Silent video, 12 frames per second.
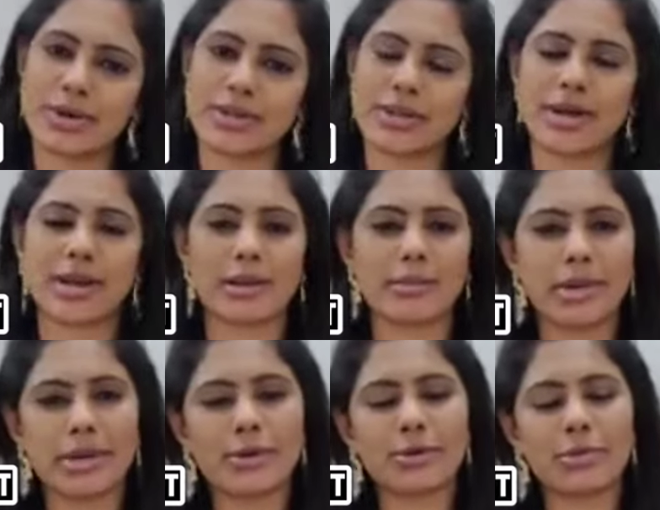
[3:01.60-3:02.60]
உட்காந்துருக்காரா
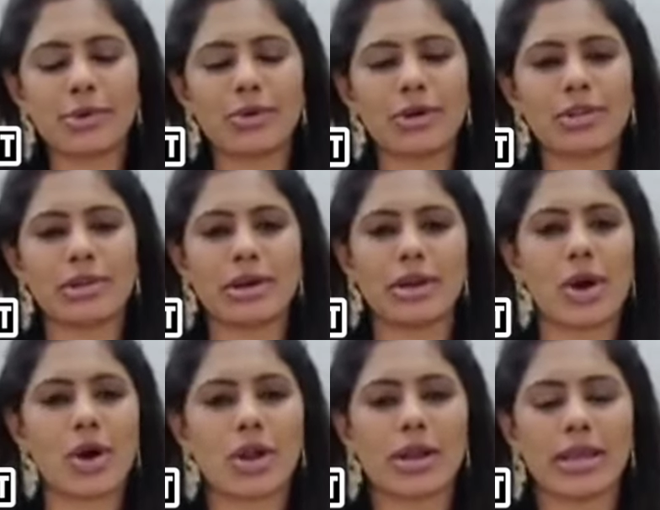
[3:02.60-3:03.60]
பெட்ரூமில் உட்காந்துருக்காரா
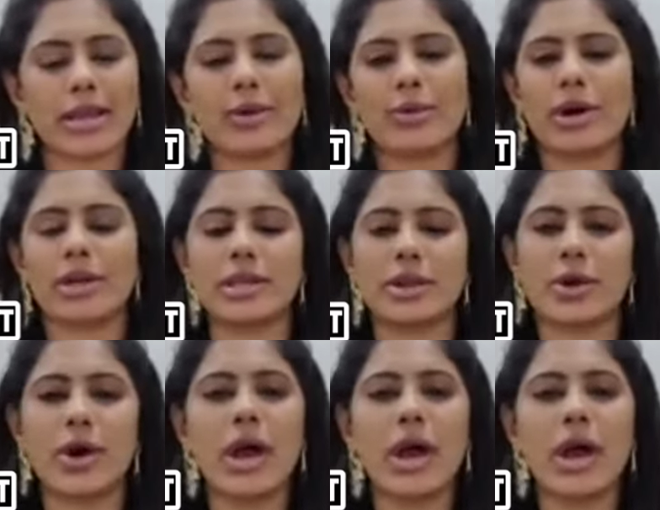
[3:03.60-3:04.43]
ஹால் எங்கே உட்காந்துரோ